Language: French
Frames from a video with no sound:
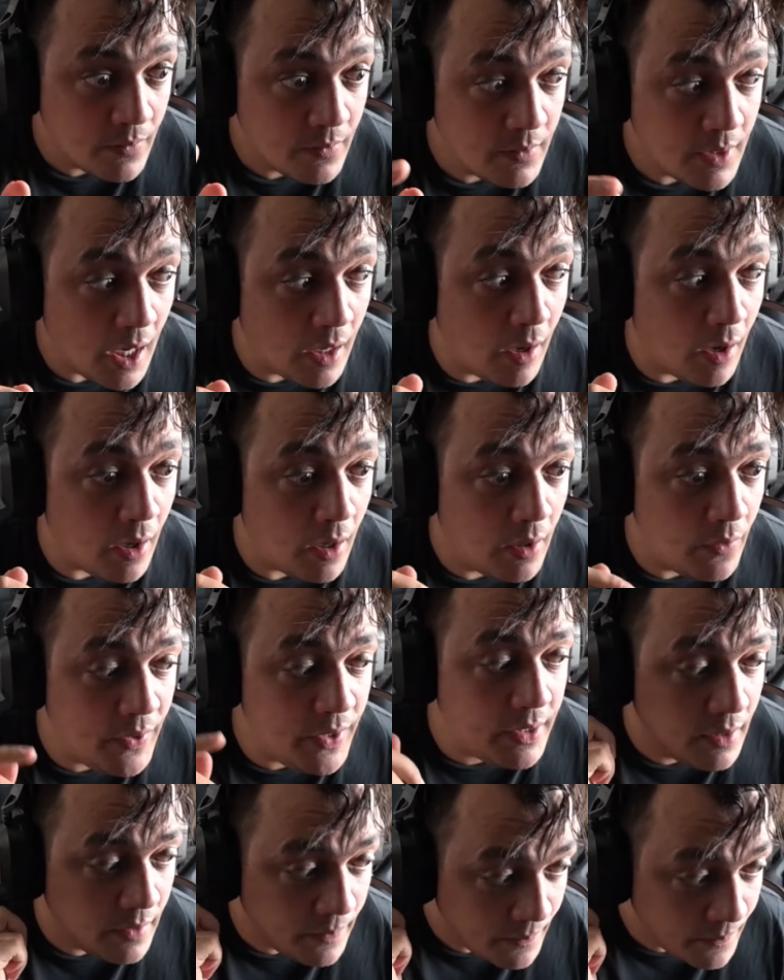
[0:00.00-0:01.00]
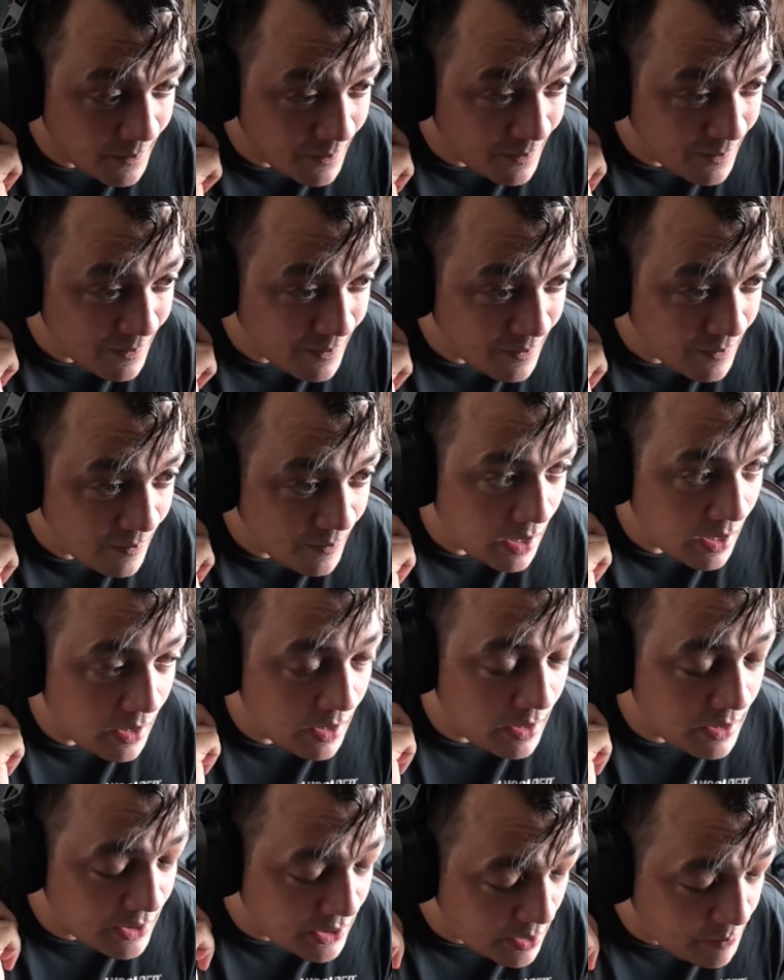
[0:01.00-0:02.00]
Alors, vite. Ouais.
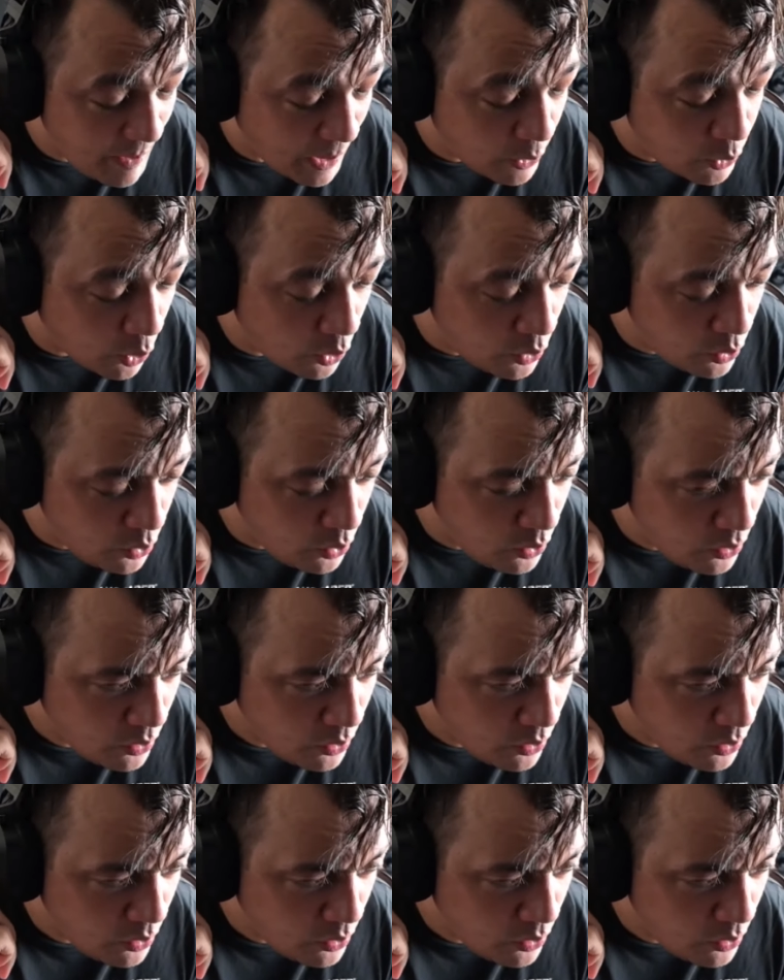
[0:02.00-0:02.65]
J'ai pas entendu